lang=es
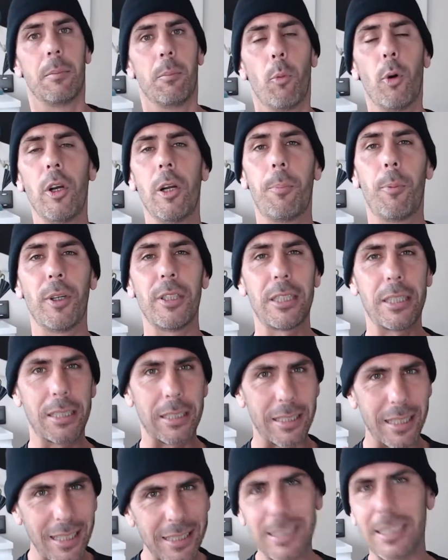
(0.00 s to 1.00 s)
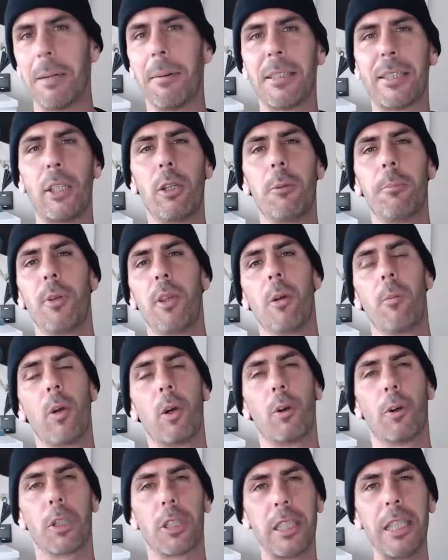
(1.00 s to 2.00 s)
Bueno, pues este va a ser un vídeo muy
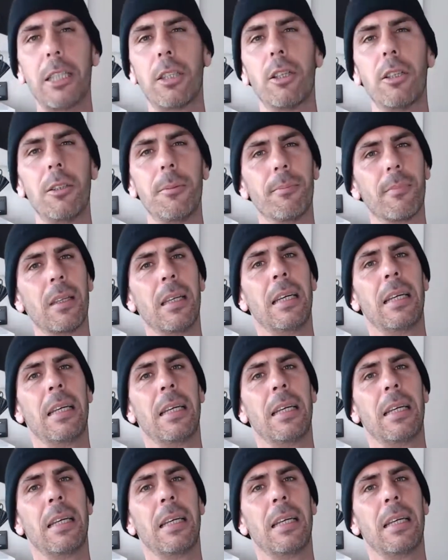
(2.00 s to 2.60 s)
cortito,